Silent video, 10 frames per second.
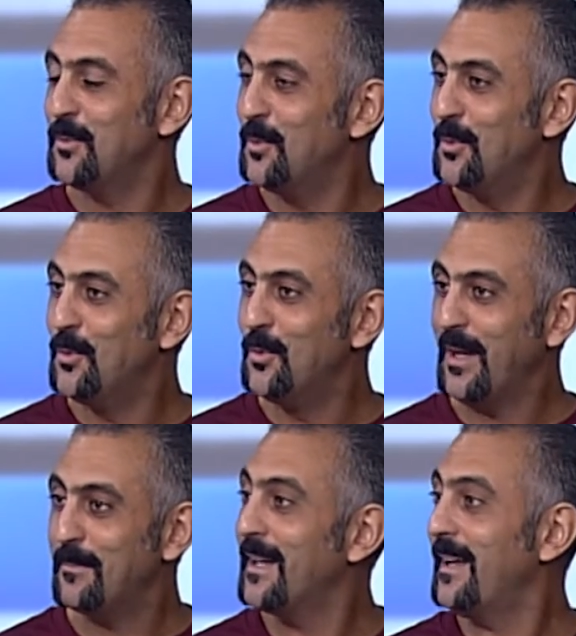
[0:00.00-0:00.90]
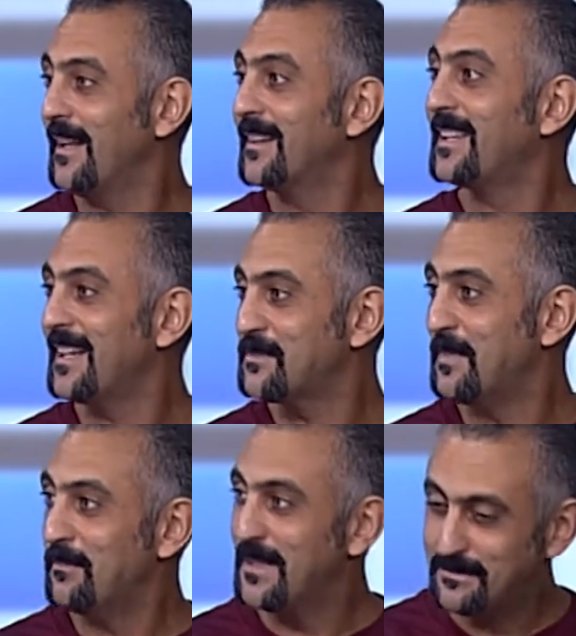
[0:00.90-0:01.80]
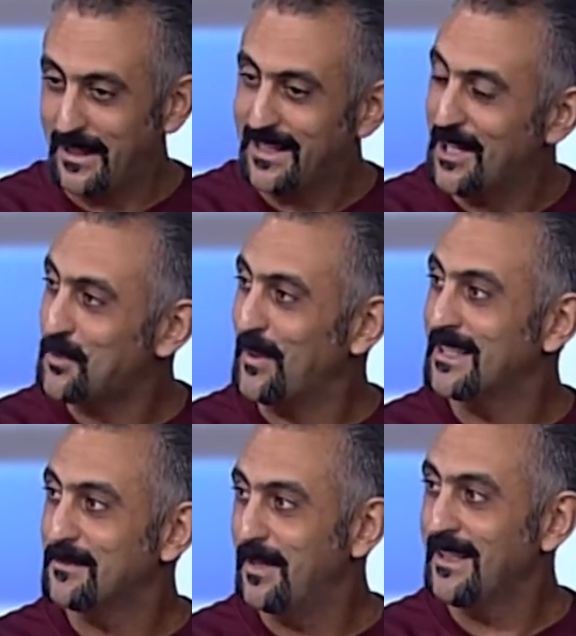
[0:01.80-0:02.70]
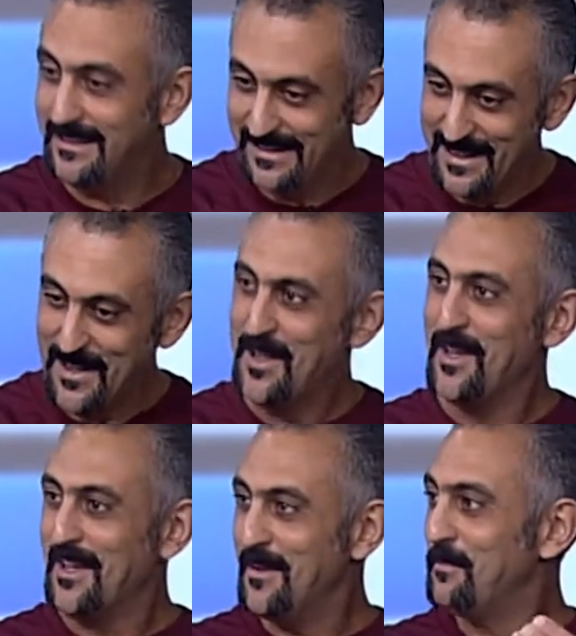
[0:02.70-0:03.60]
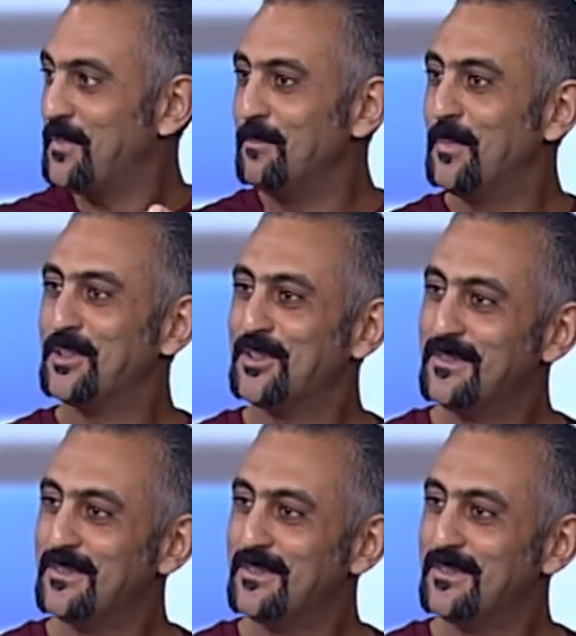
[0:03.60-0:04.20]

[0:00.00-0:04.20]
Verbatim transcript: وعبارة عن أرض خصبة بس تعطيها شوية مي وهذا